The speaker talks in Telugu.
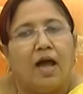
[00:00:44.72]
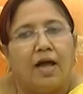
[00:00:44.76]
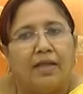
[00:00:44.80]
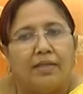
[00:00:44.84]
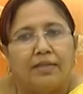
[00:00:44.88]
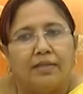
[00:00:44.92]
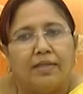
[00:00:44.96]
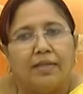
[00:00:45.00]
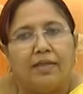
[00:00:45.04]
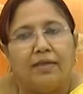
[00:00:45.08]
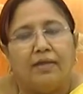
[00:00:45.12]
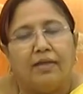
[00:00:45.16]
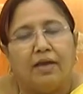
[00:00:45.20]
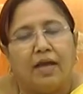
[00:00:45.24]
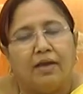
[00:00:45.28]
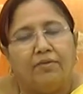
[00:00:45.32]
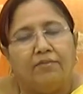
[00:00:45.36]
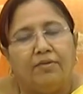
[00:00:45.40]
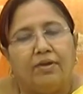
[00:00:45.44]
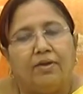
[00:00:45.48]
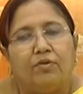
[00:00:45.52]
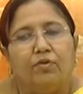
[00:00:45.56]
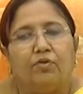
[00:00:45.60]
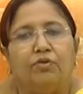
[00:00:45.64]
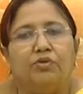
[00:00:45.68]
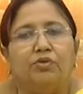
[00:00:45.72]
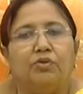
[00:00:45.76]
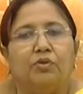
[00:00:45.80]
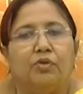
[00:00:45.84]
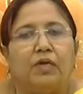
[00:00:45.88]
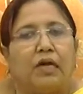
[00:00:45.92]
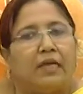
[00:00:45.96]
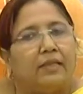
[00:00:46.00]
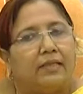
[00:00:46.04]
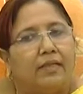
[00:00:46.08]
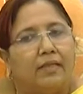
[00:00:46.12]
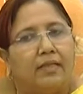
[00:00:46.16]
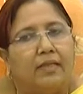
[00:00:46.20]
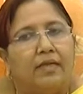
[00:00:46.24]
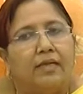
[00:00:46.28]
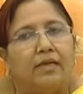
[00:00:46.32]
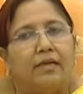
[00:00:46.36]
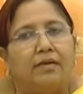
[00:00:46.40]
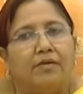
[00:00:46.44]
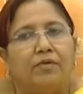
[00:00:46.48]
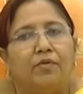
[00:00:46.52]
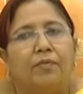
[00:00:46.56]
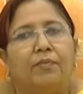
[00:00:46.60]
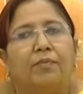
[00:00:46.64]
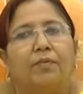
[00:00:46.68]
అంటే అవి కొంచెం కథనాల
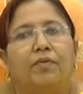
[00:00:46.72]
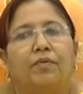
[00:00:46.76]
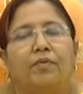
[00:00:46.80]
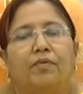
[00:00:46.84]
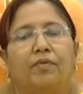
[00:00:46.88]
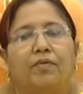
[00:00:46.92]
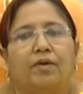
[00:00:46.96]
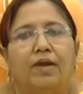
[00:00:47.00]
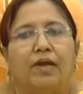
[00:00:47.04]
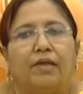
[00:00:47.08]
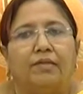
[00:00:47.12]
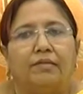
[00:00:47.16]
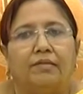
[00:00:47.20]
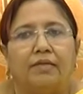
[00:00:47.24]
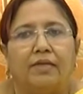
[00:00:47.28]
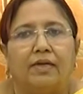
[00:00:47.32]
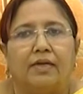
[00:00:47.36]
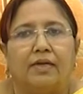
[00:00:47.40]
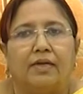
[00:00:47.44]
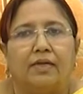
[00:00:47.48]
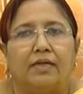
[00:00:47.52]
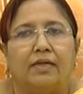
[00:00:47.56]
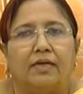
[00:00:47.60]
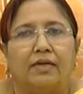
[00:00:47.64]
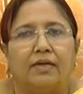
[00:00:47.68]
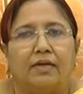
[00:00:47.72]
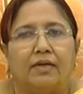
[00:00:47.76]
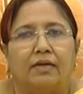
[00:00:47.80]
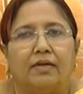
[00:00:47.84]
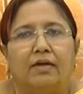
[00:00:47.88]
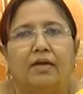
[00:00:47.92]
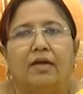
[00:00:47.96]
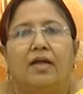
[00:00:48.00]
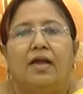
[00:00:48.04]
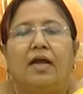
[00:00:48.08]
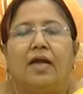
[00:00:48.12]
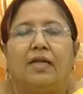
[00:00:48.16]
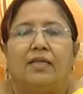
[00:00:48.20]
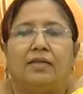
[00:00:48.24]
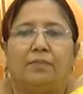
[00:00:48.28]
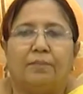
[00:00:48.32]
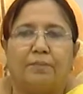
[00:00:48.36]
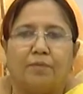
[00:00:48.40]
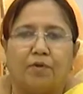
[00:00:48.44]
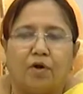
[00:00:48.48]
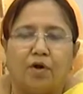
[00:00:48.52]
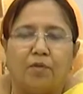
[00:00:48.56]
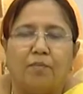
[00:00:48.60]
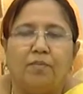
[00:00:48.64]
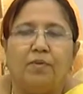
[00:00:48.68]
రూపంలో రాస్తే గనక అంటే
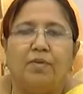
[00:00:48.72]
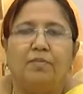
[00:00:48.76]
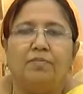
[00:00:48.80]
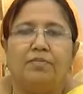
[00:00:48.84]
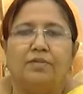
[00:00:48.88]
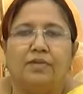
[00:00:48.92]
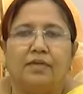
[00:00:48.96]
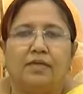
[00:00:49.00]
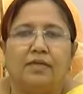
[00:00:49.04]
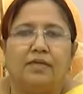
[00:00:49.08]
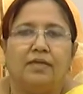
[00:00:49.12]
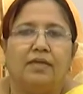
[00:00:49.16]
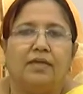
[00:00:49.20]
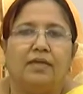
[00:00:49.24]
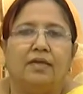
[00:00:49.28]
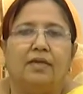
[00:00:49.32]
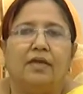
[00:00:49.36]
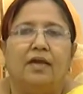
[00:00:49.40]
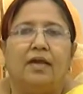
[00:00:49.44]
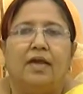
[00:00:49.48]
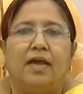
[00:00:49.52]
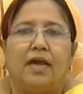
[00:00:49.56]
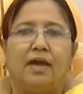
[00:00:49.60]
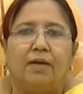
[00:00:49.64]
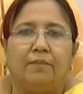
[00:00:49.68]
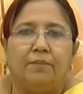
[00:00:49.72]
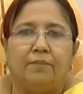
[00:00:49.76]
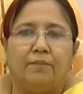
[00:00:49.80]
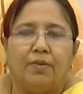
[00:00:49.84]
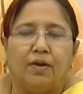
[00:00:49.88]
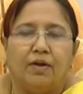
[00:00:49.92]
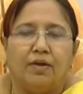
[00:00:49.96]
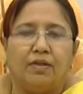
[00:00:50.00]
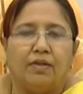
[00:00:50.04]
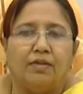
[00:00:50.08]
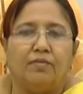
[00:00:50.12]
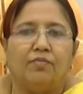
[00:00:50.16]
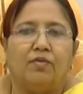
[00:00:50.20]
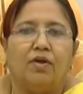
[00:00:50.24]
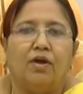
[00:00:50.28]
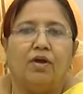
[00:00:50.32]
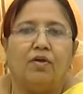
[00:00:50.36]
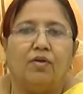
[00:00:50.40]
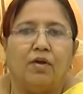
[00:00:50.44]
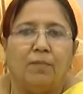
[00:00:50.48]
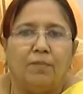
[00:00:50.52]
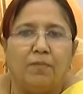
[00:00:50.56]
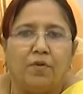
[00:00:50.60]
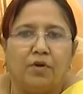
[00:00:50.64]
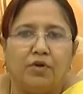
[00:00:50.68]
ప్రాబ్లమ్స్ ఏంటి
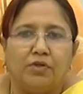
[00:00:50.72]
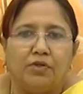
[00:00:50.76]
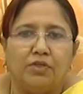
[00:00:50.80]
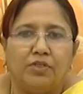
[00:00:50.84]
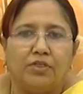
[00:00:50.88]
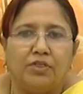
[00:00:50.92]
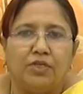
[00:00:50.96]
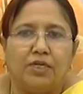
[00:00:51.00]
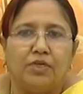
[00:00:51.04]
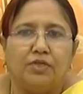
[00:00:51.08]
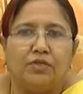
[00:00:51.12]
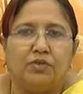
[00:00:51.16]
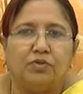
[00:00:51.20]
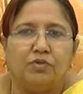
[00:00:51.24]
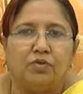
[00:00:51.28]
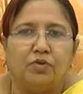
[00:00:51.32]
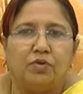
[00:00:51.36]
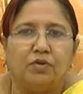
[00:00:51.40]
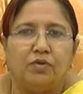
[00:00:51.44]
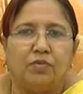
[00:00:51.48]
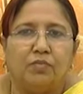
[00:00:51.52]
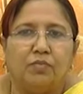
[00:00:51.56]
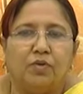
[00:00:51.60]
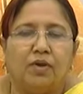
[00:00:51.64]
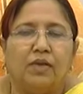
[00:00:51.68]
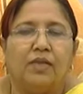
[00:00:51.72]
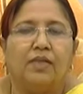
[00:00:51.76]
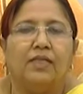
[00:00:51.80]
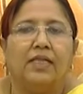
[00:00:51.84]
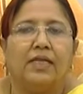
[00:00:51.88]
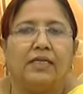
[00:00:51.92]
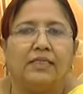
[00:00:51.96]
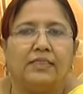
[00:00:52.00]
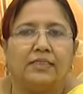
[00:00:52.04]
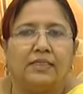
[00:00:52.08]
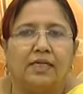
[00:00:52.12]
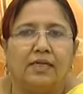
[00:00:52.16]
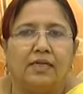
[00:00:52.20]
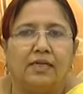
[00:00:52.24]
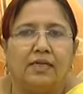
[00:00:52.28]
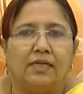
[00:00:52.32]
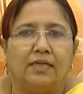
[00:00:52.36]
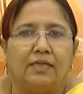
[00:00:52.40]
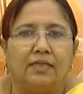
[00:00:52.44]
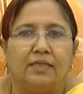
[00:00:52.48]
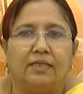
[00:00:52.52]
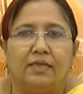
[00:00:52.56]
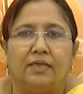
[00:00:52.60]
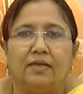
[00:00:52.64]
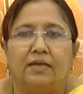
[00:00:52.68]
వాళ్ళు అబార్షన్ చేయించుకోవటం వల్ల నష్టాలు
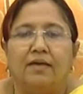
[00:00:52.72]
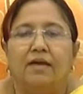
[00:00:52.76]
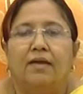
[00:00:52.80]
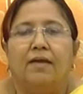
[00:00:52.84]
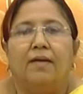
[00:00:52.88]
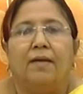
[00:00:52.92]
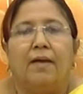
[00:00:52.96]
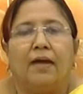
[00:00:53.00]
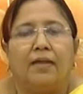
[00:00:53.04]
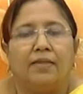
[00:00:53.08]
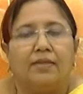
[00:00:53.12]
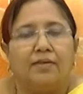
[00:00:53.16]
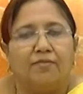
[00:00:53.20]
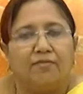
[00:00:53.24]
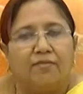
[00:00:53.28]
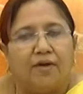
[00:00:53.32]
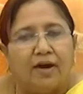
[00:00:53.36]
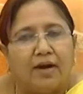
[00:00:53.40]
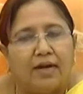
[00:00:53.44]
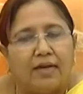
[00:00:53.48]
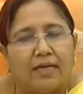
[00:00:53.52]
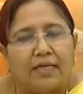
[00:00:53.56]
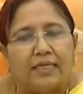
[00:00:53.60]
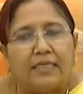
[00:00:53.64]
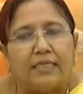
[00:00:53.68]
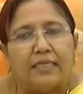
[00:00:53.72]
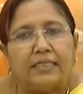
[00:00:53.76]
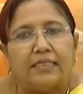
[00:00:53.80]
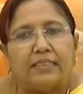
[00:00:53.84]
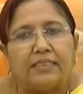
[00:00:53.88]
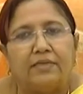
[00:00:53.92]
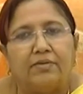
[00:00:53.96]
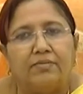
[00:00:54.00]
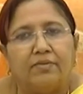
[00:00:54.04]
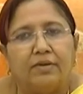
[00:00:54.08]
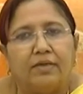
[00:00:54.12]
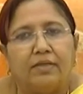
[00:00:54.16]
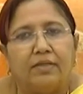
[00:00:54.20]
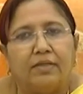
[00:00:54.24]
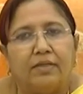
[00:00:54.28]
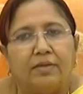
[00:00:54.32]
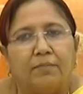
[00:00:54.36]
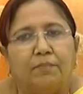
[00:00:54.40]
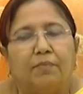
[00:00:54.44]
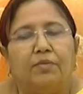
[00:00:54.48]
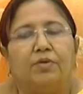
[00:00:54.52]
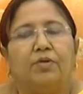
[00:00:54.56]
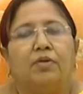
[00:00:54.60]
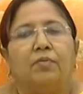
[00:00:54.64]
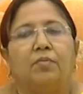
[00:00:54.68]
ఏంటి అంటే వాళ్ళకి నష్టం ఏంటి
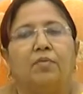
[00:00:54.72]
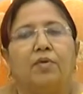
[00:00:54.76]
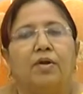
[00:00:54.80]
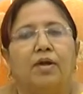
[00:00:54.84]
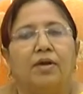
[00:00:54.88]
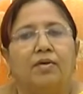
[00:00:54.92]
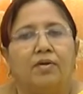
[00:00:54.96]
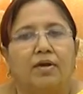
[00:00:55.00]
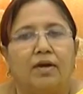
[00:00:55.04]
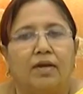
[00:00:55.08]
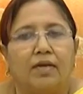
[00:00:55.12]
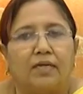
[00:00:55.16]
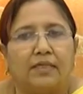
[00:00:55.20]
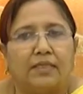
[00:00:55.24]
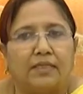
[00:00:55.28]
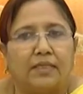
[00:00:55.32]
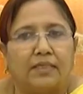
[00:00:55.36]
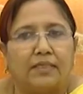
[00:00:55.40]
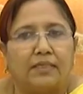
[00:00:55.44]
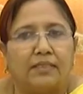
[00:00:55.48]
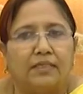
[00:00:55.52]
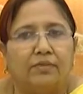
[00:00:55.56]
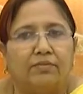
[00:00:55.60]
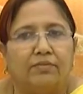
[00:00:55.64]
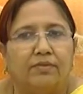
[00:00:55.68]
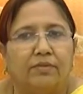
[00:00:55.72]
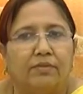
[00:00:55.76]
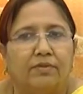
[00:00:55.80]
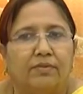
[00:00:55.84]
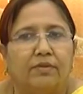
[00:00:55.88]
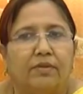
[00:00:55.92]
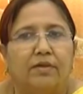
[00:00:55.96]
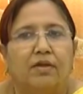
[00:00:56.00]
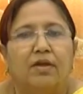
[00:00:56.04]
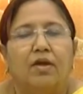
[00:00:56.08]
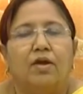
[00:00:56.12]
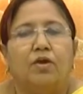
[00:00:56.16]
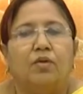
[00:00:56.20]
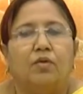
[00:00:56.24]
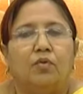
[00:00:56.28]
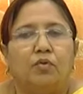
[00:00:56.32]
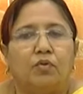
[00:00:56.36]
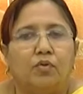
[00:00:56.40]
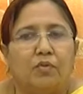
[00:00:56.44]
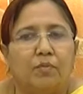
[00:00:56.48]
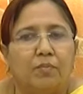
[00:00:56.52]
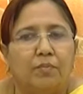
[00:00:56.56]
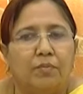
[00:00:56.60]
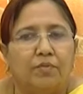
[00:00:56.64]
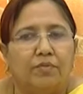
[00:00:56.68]
పుట్టబోయే వాళ్ళకి నష్టం ఏంటి
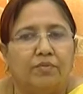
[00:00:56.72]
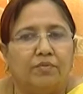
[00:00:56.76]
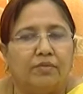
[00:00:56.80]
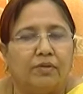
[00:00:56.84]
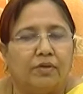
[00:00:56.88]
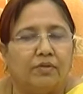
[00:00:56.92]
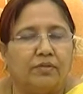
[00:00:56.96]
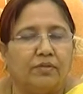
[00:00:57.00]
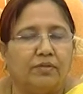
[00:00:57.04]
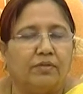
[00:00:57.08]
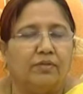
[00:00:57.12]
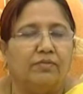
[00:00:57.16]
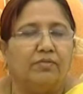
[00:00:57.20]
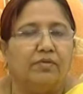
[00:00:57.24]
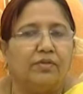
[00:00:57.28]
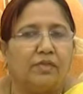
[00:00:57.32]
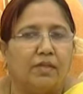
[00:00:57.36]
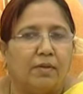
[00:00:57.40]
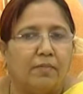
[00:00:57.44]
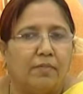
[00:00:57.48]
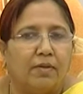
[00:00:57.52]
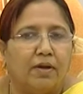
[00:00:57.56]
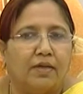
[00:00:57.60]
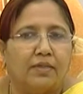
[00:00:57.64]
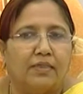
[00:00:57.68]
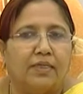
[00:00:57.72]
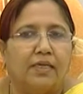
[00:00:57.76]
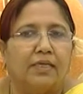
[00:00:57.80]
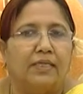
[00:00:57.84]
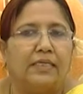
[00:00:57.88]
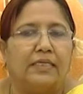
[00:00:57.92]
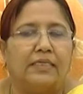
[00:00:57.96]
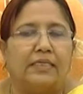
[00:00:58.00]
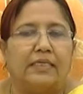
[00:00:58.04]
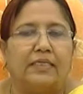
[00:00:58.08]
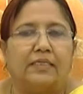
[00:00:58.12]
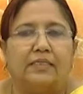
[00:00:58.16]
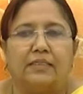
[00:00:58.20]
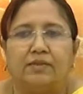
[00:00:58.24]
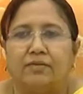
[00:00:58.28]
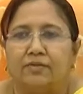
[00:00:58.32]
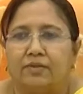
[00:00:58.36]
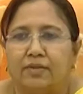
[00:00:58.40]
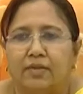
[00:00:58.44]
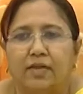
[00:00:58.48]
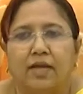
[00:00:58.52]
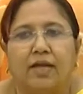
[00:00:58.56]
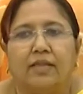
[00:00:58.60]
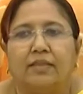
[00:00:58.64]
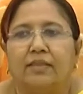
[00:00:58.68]
కుటుంబం నష్టం సమాజానికి నష్టం
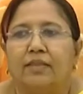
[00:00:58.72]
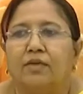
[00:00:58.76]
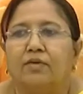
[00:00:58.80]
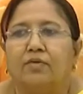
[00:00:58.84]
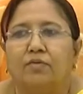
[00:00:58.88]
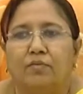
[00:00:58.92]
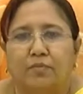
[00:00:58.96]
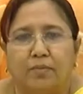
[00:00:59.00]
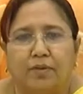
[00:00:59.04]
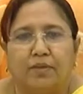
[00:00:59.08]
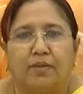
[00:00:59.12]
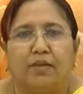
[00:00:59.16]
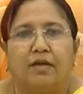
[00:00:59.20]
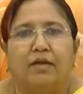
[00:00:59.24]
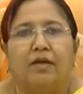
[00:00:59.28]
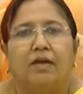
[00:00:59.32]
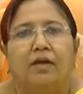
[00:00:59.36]
అని అందరూ మన